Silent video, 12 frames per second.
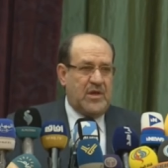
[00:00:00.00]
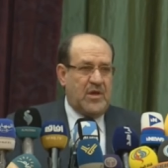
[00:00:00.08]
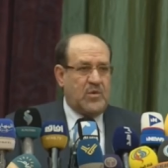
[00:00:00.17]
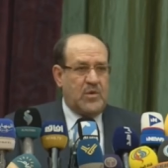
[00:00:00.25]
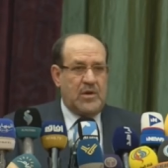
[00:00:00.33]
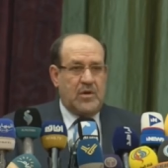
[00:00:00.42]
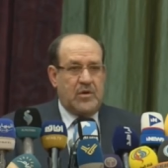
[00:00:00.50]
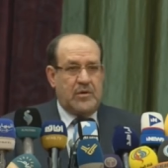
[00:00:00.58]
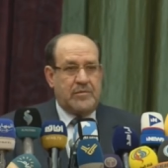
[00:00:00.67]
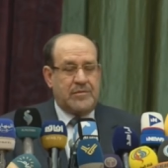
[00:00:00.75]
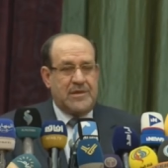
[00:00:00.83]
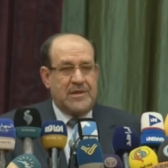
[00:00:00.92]
نقول
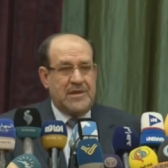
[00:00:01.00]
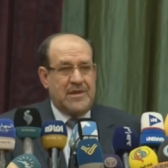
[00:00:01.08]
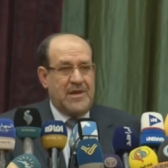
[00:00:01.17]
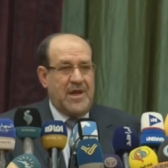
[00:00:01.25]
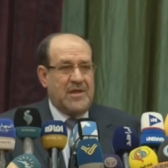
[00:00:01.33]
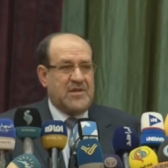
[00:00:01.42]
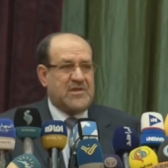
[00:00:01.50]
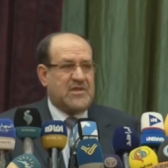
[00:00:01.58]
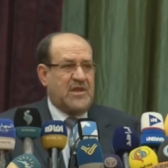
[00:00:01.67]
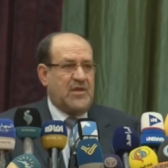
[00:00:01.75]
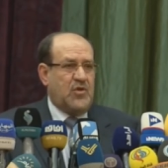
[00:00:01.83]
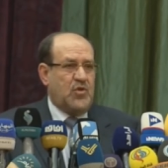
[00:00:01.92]
لهم لا
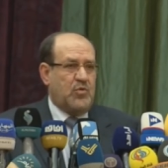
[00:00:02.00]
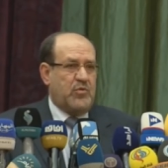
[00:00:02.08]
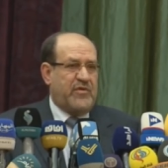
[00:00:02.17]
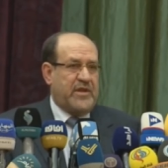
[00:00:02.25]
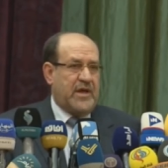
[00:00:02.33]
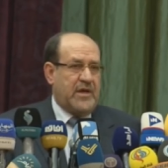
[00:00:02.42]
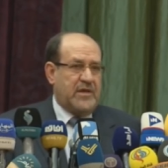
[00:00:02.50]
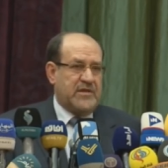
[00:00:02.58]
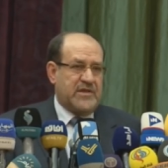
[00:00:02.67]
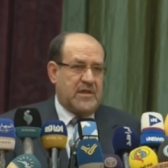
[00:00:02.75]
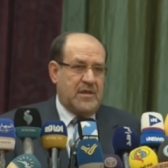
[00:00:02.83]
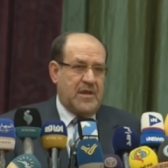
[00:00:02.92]
تستعينوا بفدائي
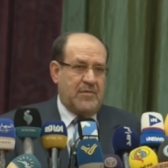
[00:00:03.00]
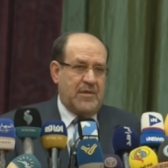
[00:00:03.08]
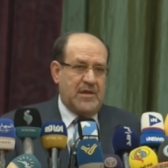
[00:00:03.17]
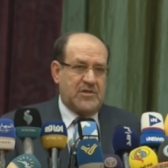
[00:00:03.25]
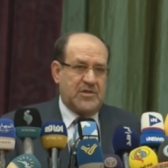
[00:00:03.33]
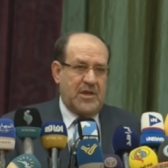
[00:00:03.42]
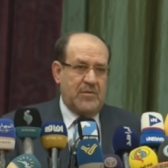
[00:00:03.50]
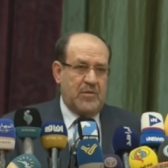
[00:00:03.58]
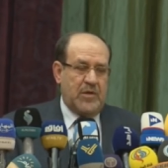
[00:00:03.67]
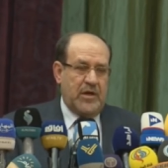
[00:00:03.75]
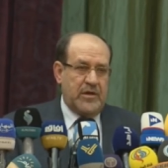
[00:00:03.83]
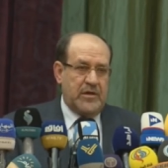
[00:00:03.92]
صدام على الشعب
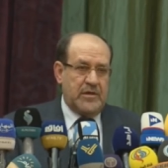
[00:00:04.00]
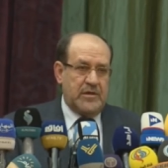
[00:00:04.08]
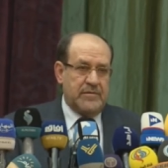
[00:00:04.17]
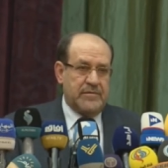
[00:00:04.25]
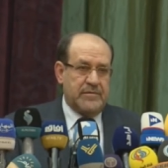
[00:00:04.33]
البحريني